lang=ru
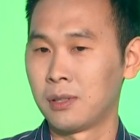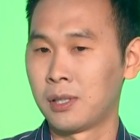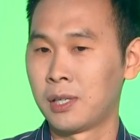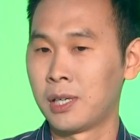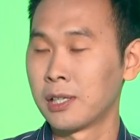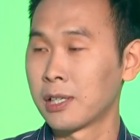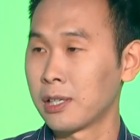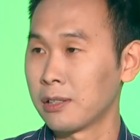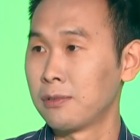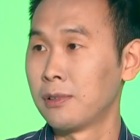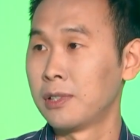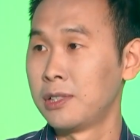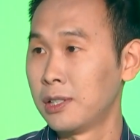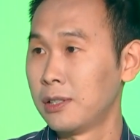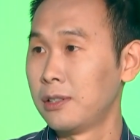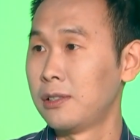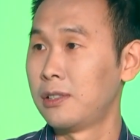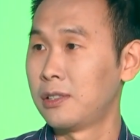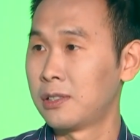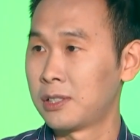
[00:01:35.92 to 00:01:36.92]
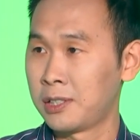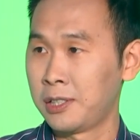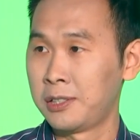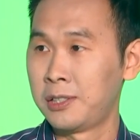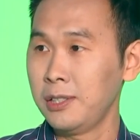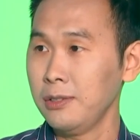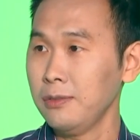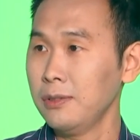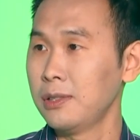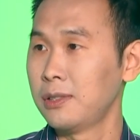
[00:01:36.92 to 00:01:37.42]
Кайрат владел
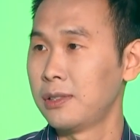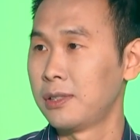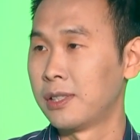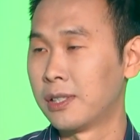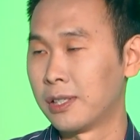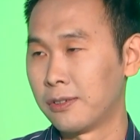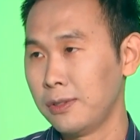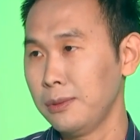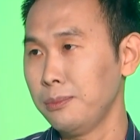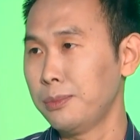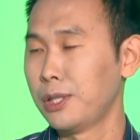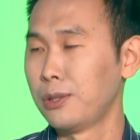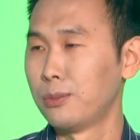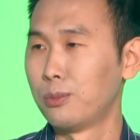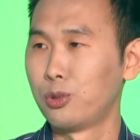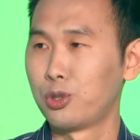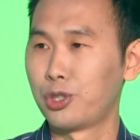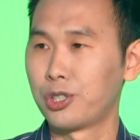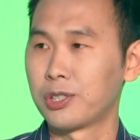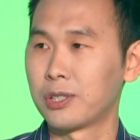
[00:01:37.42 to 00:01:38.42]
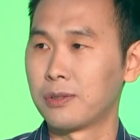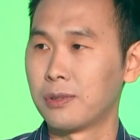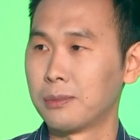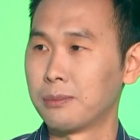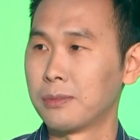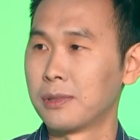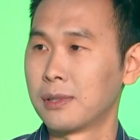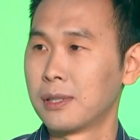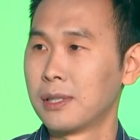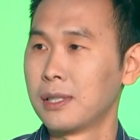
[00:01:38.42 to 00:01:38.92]
инициативой, игровым преимуществом. Что,
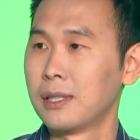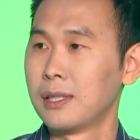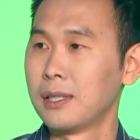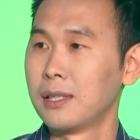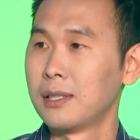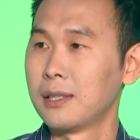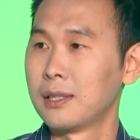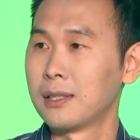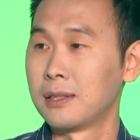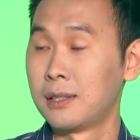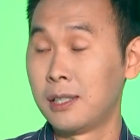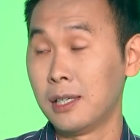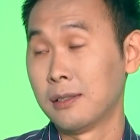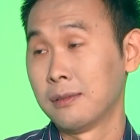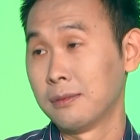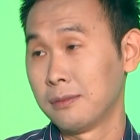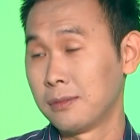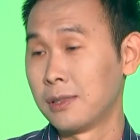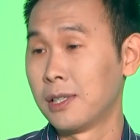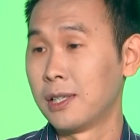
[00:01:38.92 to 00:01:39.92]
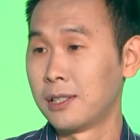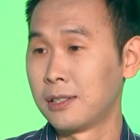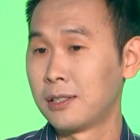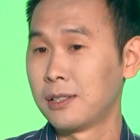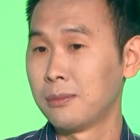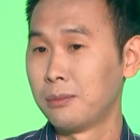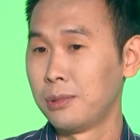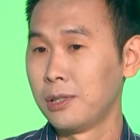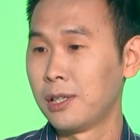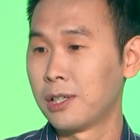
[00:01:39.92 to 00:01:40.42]
наверное, и предсказывал. Да, да,
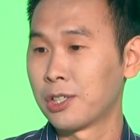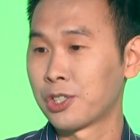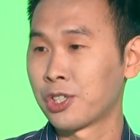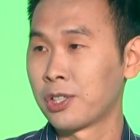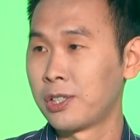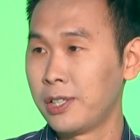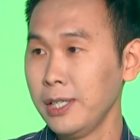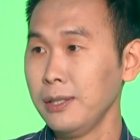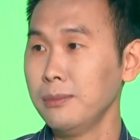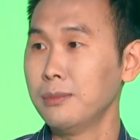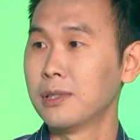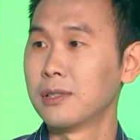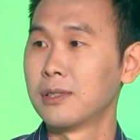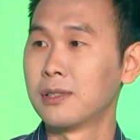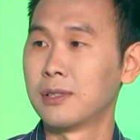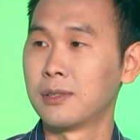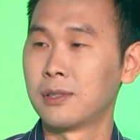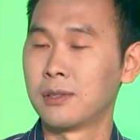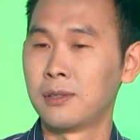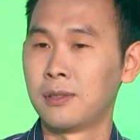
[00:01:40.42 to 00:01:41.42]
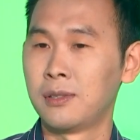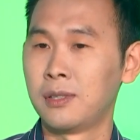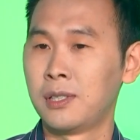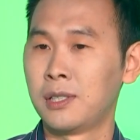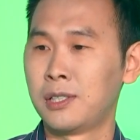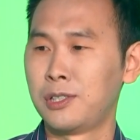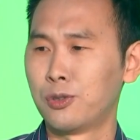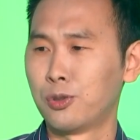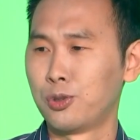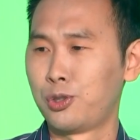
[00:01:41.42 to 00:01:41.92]
это было ожидаемо, и
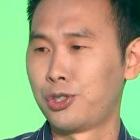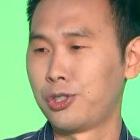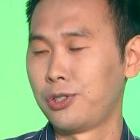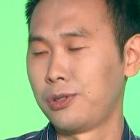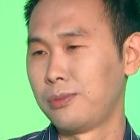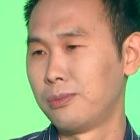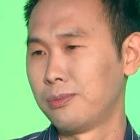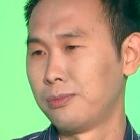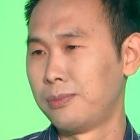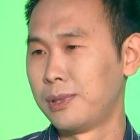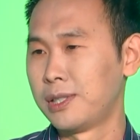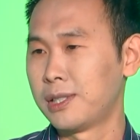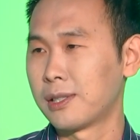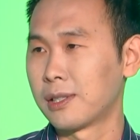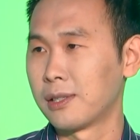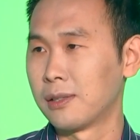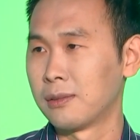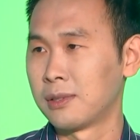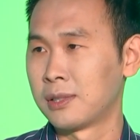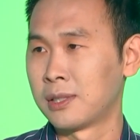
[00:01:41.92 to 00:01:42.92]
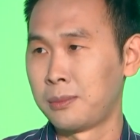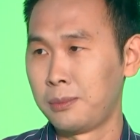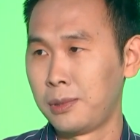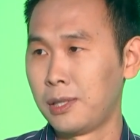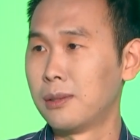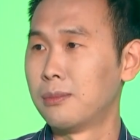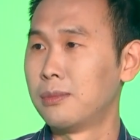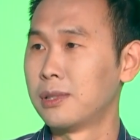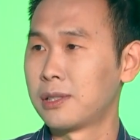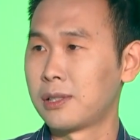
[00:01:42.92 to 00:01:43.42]
они очень быстро
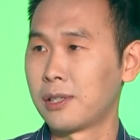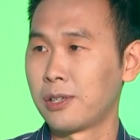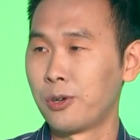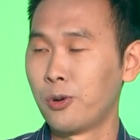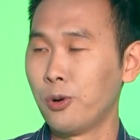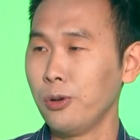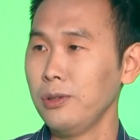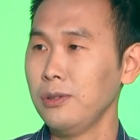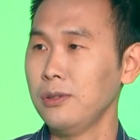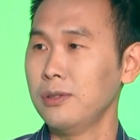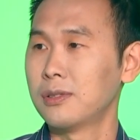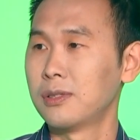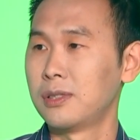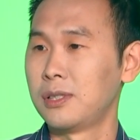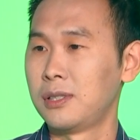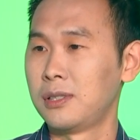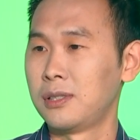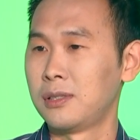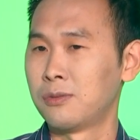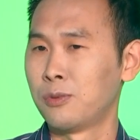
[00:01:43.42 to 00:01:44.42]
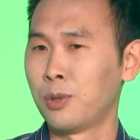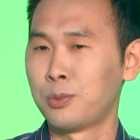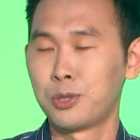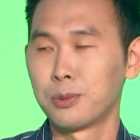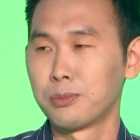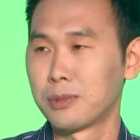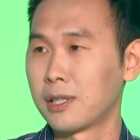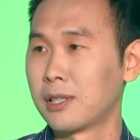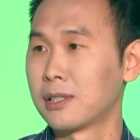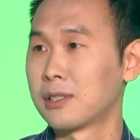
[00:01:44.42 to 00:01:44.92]
забили быстрый гол и, в
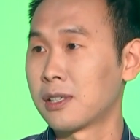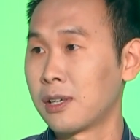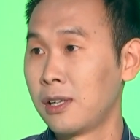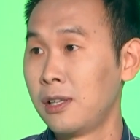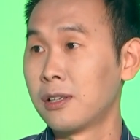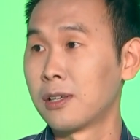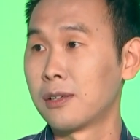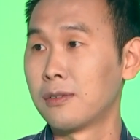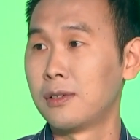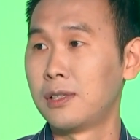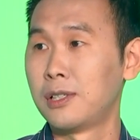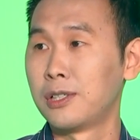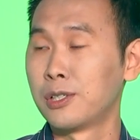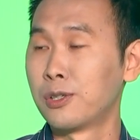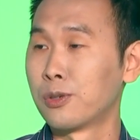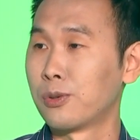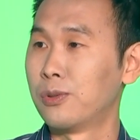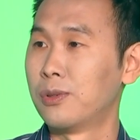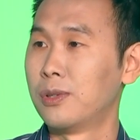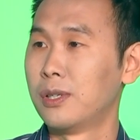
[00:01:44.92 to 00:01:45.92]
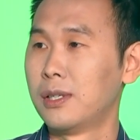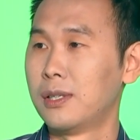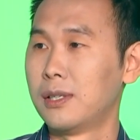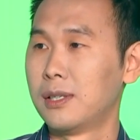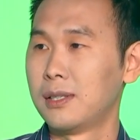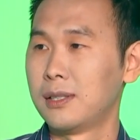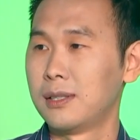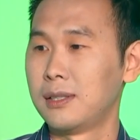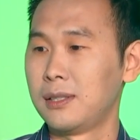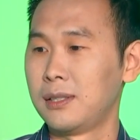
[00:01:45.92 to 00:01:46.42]
общем-то, контролировали игру.
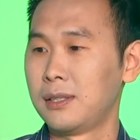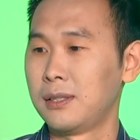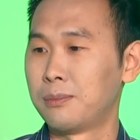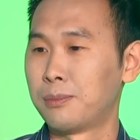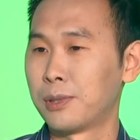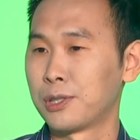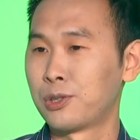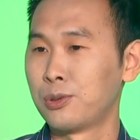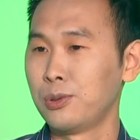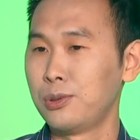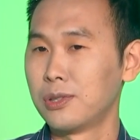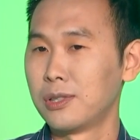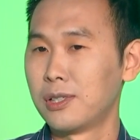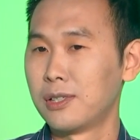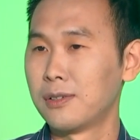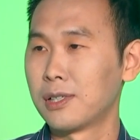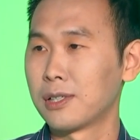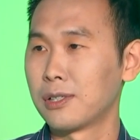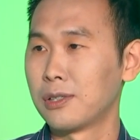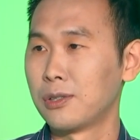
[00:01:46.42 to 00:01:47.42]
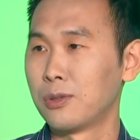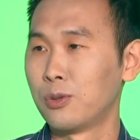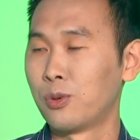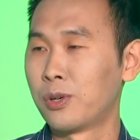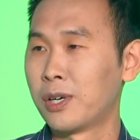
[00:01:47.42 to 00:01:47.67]
И, по сути, наверное, у